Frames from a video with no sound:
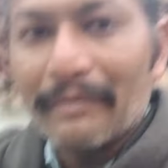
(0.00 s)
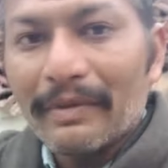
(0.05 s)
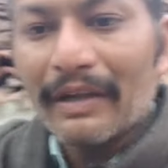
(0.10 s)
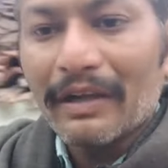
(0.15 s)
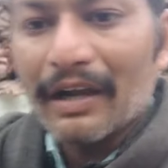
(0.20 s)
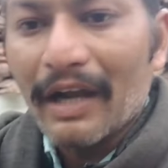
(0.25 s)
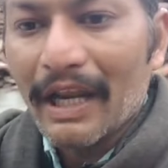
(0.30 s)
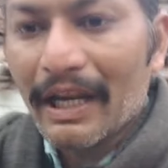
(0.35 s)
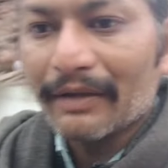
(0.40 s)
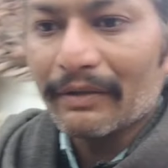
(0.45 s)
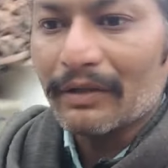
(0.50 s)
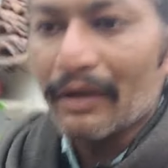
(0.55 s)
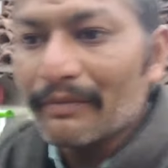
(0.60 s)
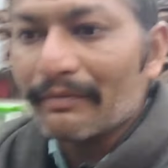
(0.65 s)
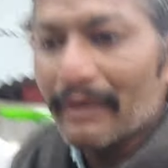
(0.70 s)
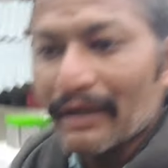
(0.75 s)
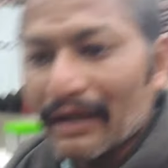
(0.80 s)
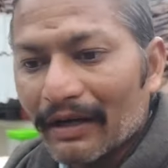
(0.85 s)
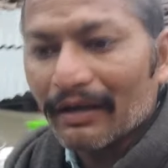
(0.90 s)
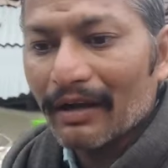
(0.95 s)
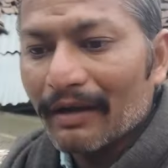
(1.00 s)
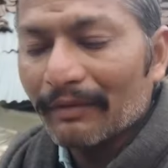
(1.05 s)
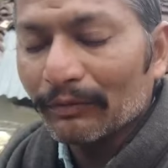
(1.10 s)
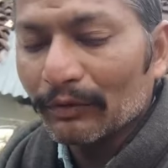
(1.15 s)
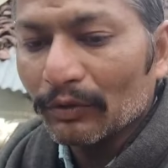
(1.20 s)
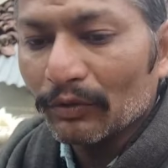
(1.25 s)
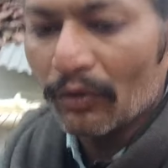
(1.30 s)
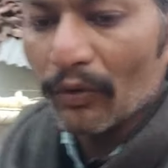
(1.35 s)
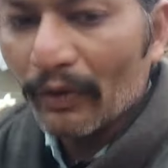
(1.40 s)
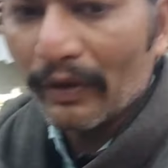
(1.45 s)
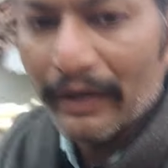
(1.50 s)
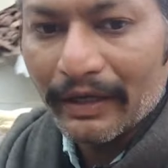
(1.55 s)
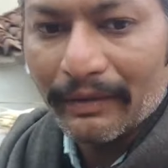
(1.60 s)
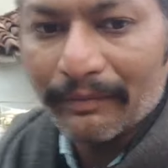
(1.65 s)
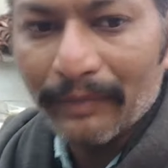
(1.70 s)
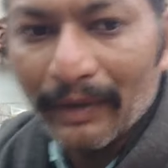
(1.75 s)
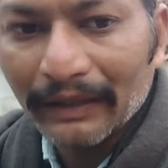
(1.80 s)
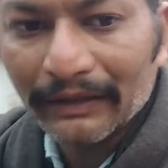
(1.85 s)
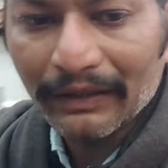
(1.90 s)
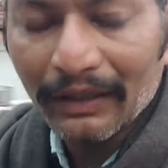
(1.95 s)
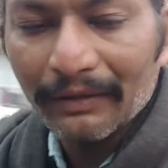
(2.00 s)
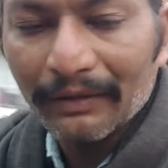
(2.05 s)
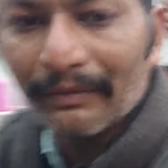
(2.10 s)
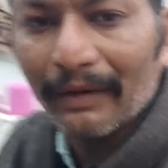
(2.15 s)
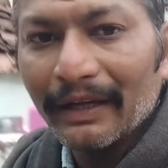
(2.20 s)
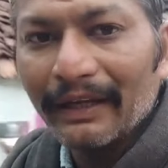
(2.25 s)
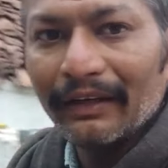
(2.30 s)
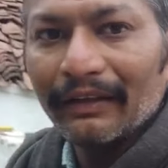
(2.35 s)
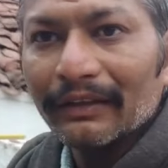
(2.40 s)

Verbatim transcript: मैं कही होता हूँ मेरा काम तो हो ही नहीं पाता भाई